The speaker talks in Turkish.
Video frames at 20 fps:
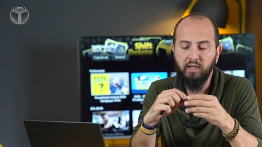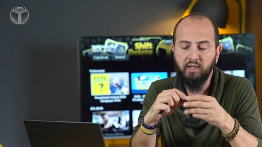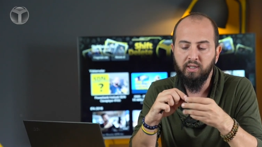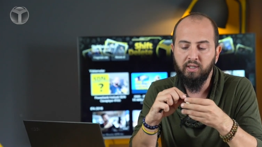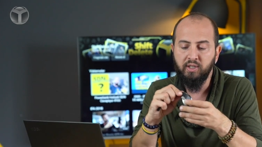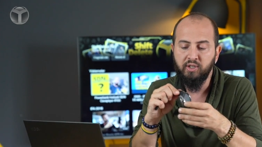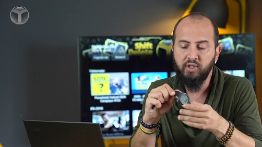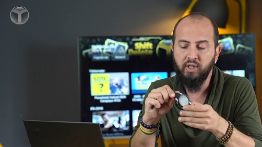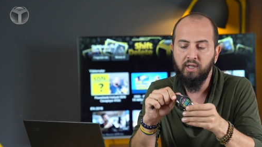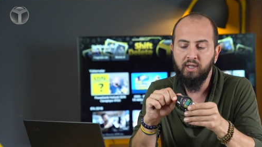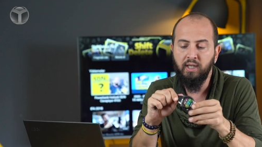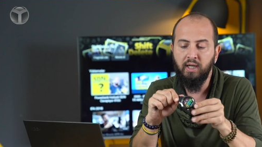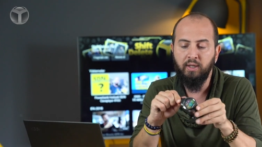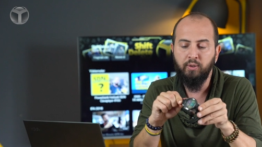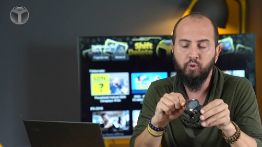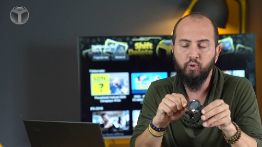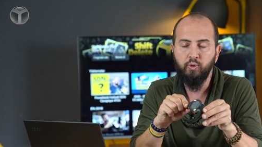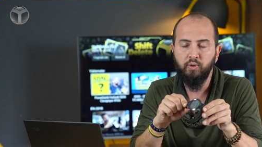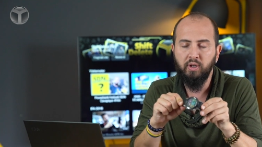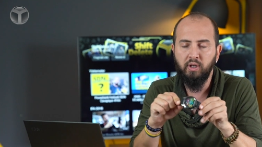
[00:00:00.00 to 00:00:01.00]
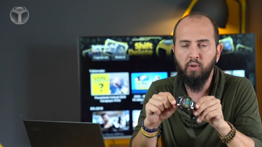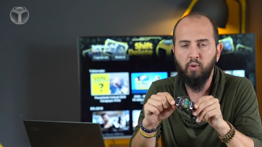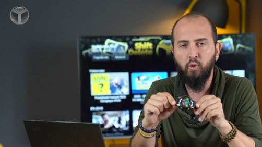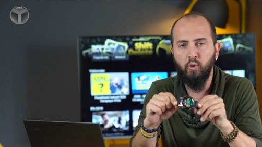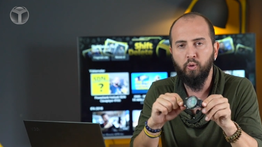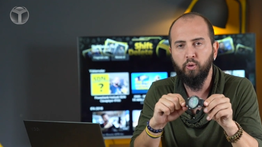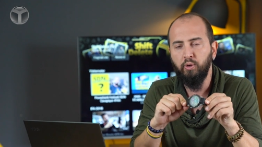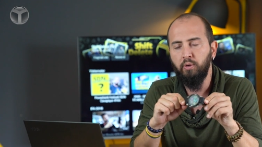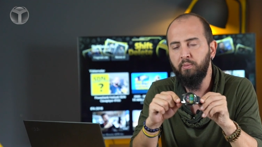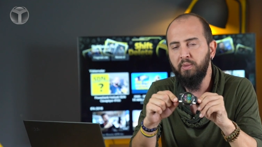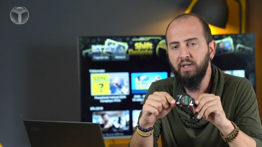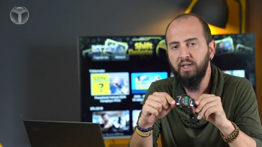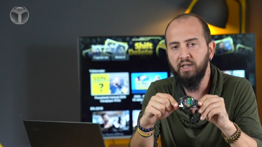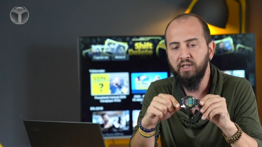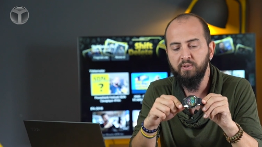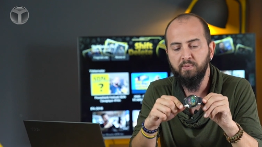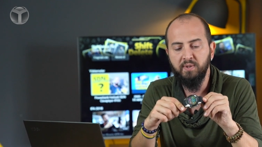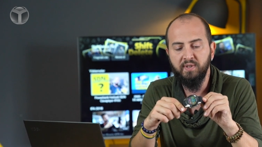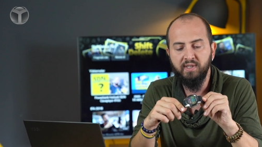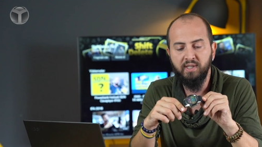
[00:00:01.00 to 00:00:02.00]
arkadaşlar. Yani şuradaki kordon
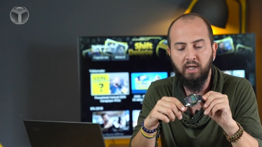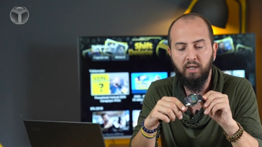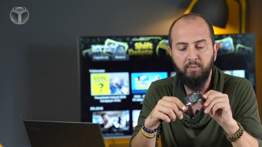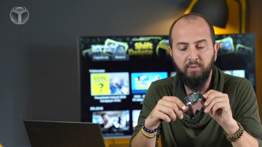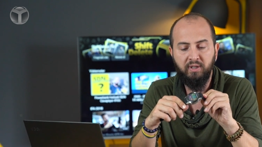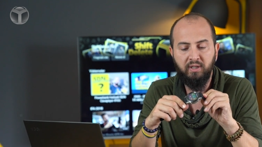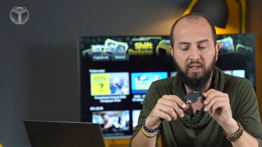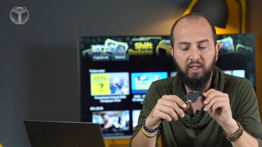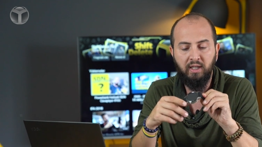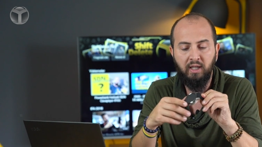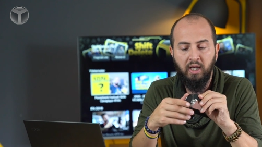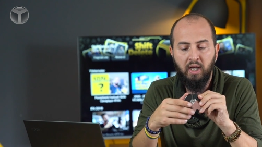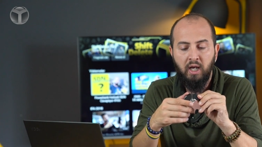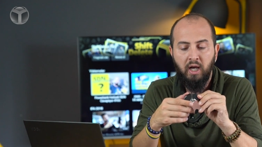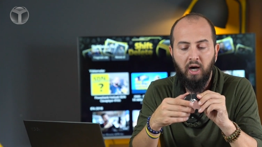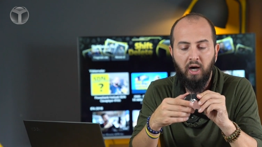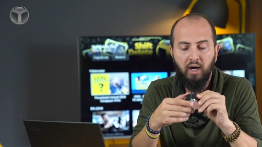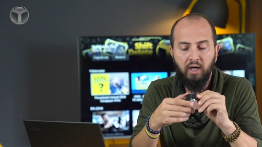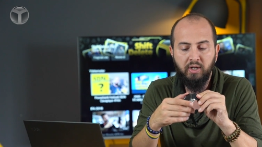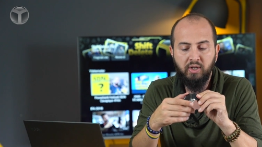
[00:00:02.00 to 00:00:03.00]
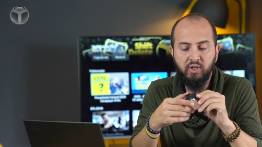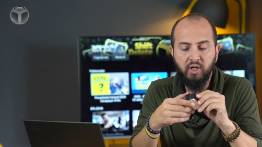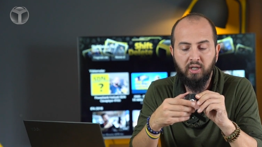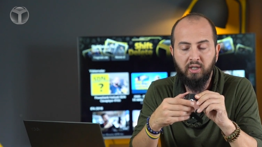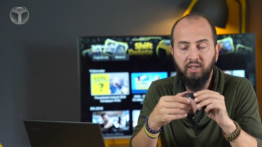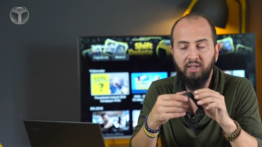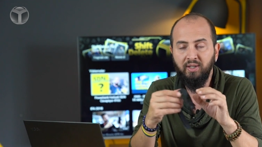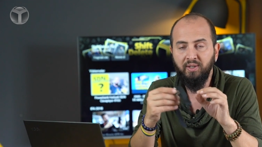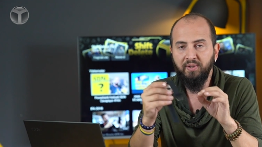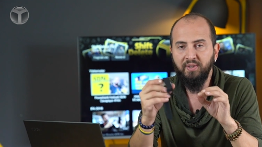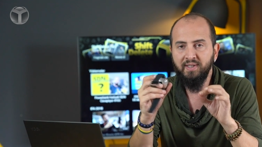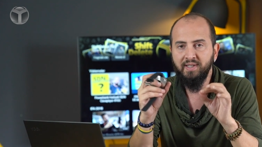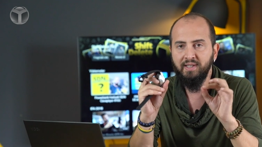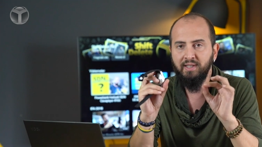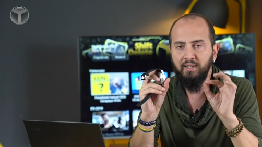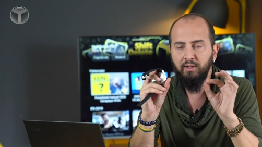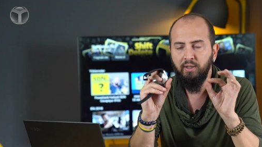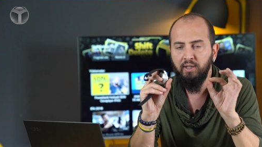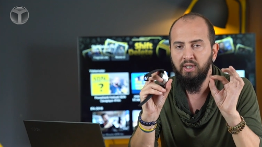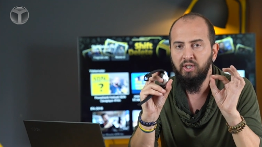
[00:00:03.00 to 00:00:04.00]
mekanizması sabit değil. Ancak
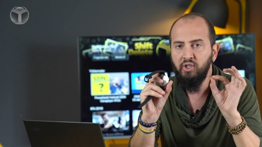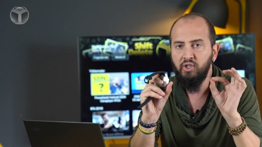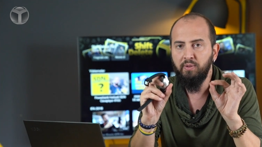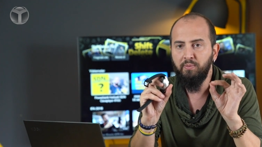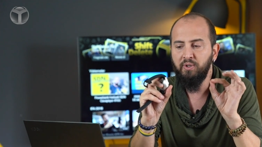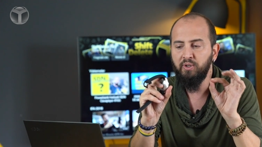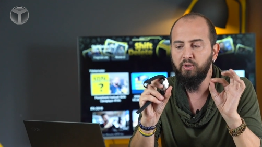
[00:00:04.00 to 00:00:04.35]
yıldızlı ince